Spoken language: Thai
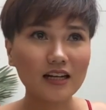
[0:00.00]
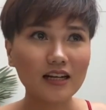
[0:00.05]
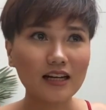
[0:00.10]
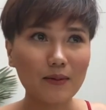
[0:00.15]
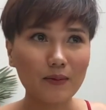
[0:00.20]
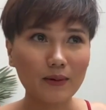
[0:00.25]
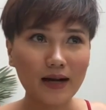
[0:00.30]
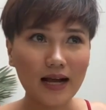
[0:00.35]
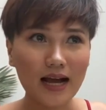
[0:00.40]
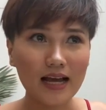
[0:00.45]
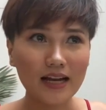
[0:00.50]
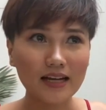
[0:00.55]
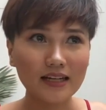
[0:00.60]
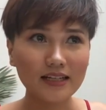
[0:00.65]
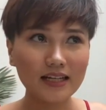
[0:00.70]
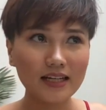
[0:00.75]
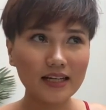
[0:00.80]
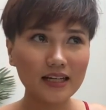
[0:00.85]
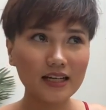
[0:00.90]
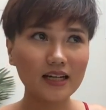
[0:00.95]
กับการ
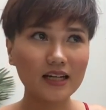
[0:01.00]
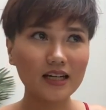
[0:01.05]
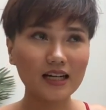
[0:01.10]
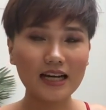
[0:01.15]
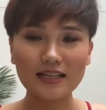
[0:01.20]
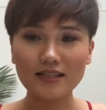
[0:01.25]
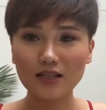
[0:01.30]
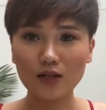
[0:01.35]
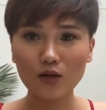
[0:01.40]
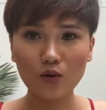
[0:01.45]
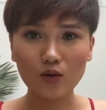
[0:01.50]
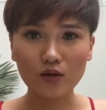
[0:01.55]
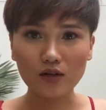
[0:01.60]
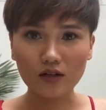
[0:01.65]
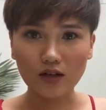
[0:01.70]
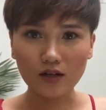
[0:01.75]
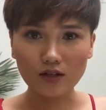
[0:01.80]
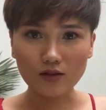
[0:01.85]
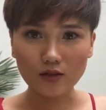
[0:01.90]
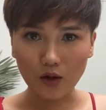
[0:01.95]
ที่ใครสักคนหนึ่
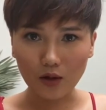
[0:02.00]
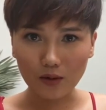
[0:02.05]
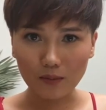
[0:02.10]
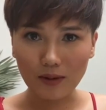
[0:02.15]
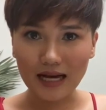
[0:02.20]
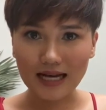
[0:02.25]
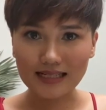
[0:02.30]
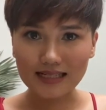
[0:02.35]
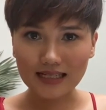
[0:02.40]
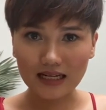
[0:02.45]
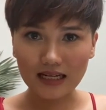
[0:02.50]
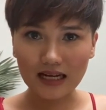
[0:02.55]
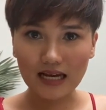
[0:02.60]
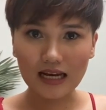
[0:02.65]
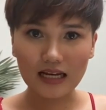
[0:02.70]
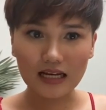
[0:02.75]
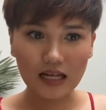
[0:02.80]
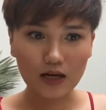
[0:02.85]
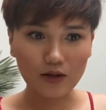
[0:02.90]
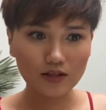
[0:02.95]
งสอนภาษาไทย
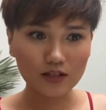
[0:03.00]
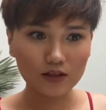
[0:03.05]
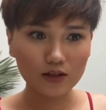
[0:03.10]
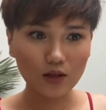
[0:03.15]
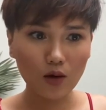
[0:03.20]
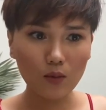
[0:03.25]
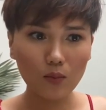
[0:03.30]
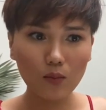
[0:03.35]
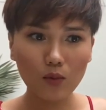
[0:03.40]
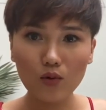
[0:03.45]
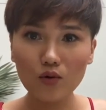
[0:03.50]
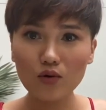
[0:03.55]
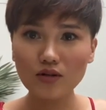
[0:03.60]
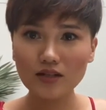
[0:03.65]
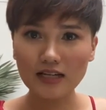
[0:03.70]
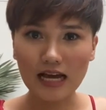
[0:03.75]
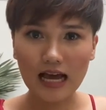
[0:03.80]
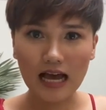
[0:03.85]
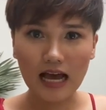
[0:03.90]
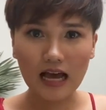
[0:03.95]
แล้วจะต้องพูด
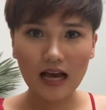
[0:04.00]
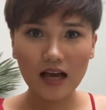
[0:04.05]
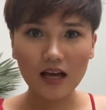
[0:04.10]
ช้า